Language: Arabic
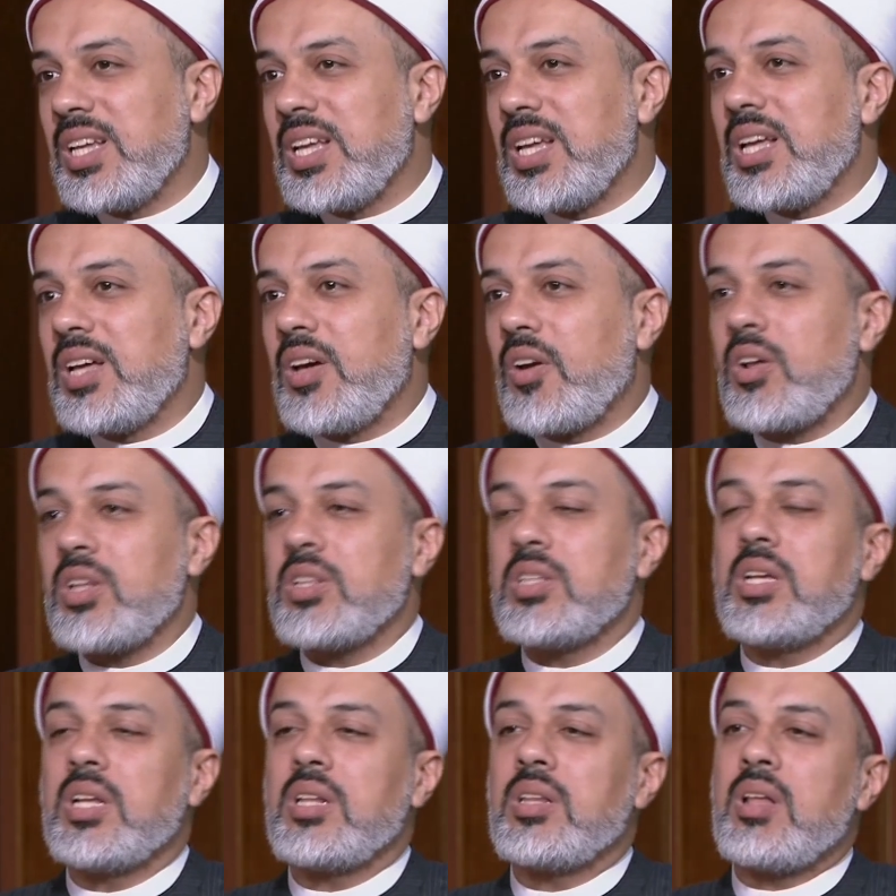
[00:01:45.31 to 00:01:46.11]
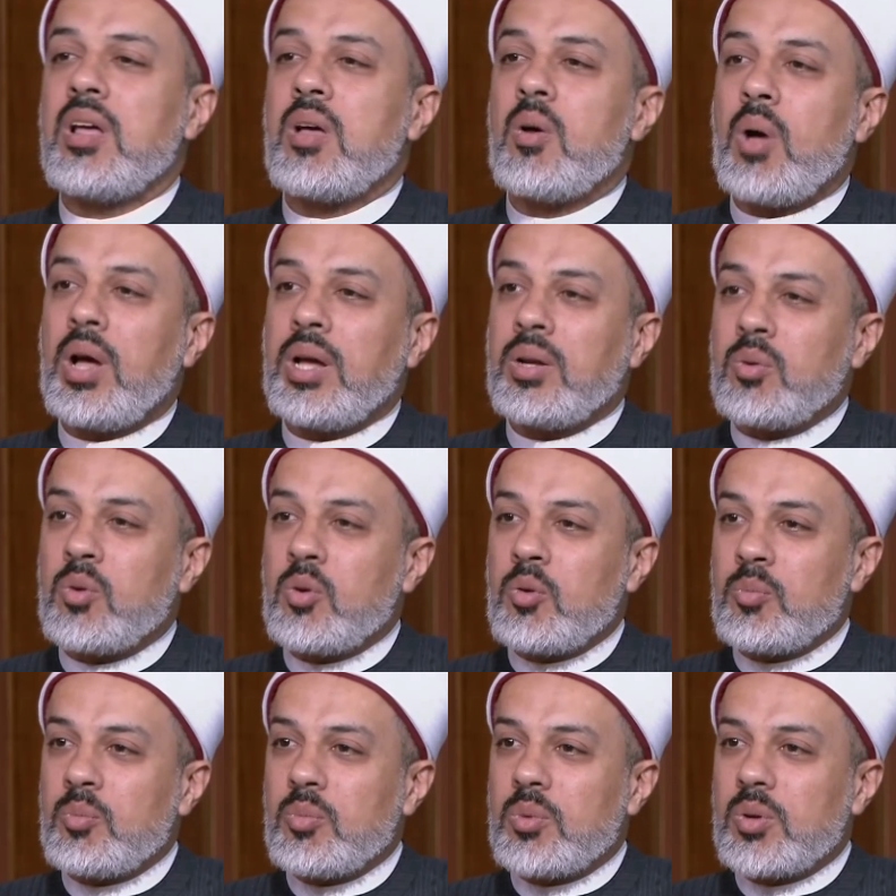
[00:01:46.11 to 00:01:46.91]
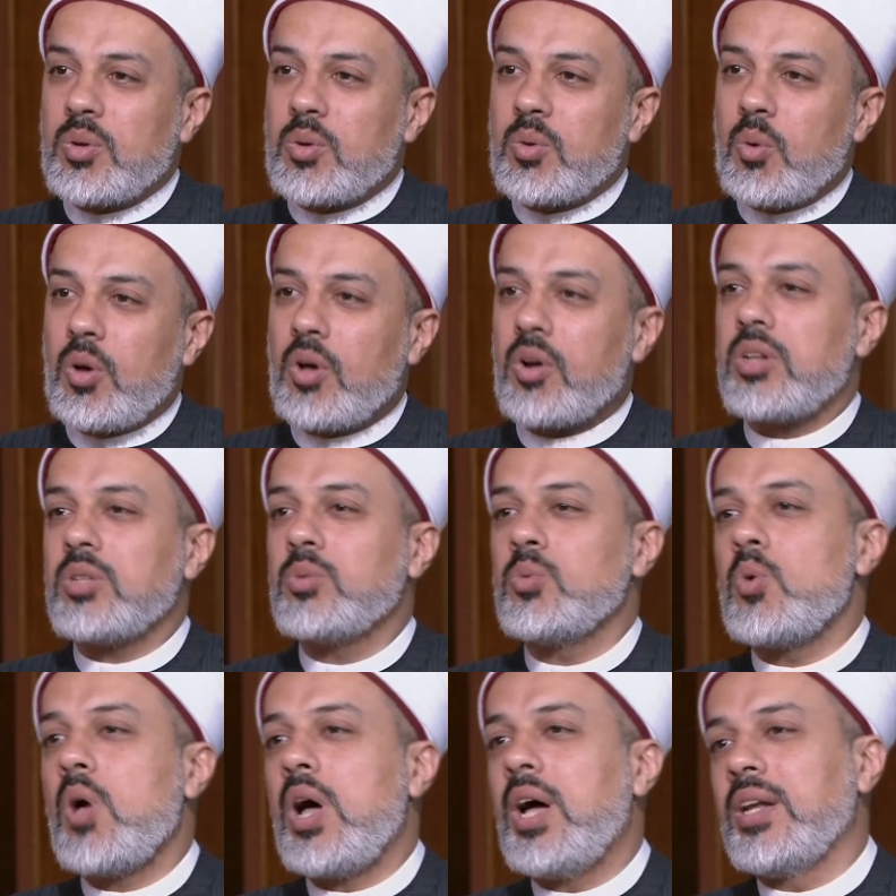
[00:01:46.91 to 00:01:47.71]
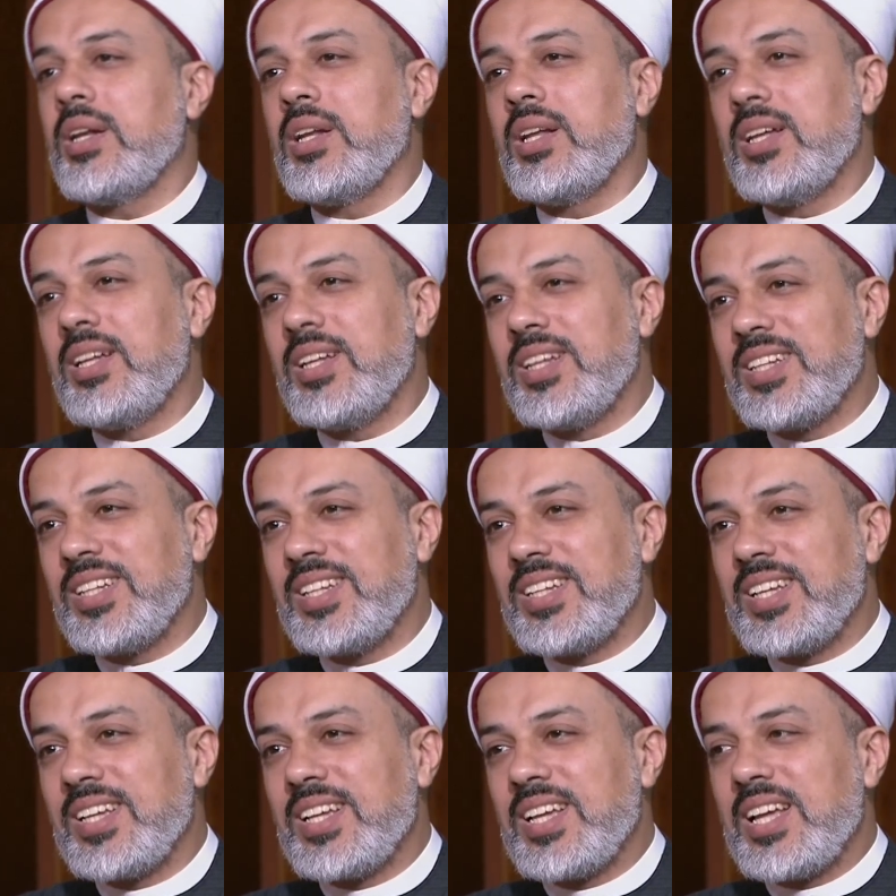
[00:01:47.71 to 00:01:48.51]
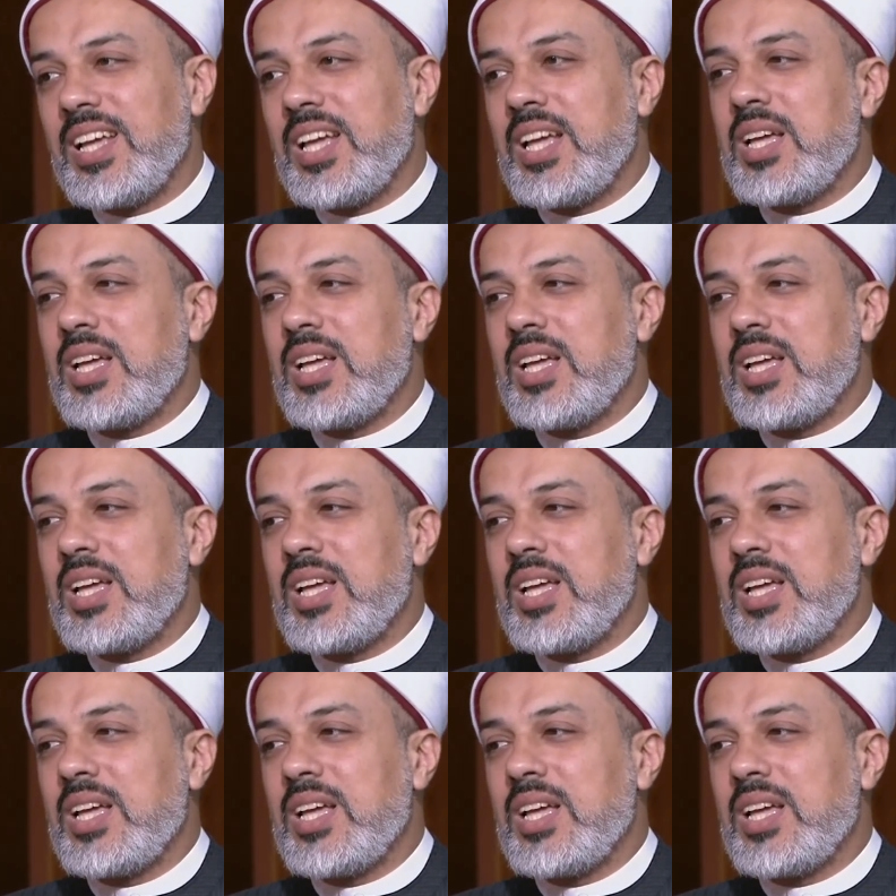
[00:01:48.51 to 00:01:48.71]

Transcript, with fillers: رضي الله عنهم ورضوا عنه نعم